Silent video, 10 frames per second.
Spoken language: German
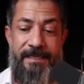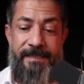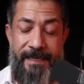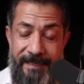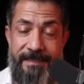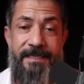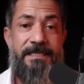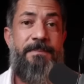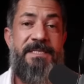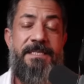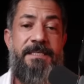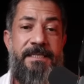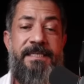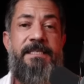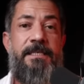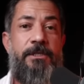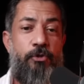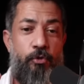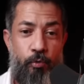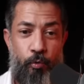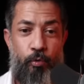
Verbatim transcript: Nein, das bist nicht du.